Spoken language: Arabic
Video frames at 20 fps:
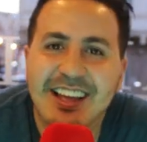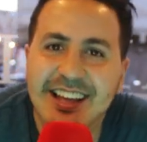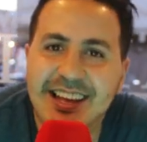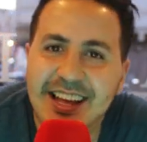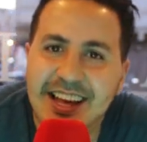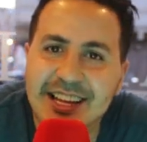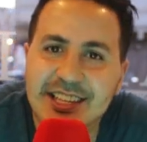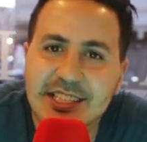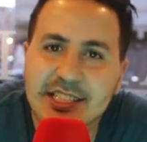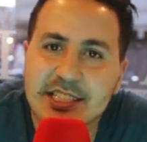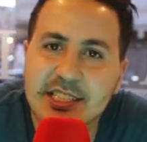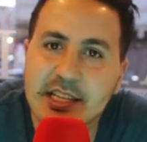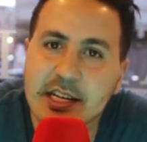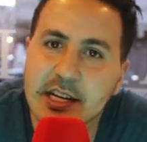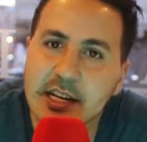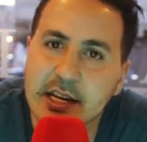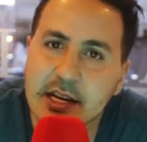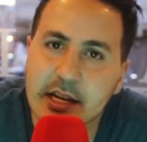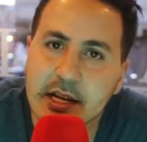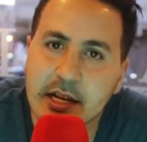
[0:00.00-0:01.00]
لاش
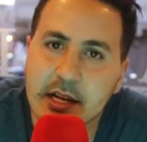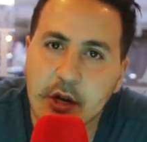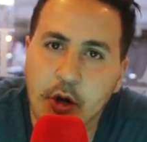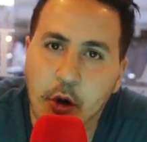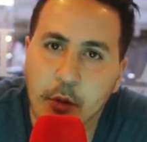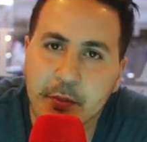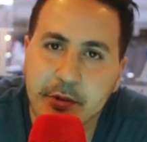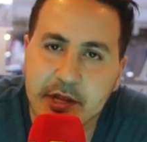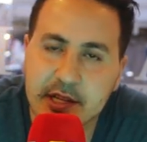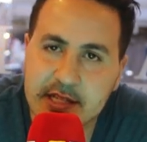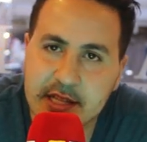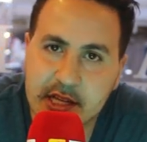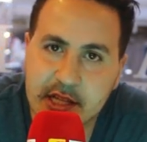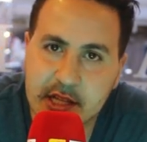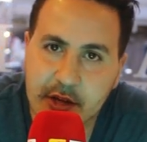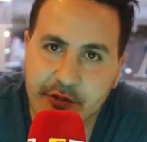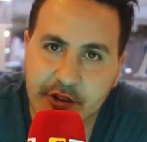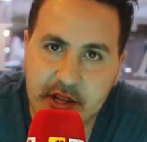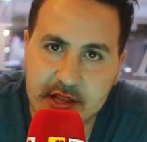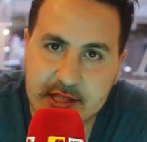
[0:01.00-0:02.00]
آه، الحب
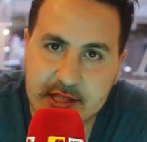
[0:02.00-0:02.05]
ديزاكتيفيغ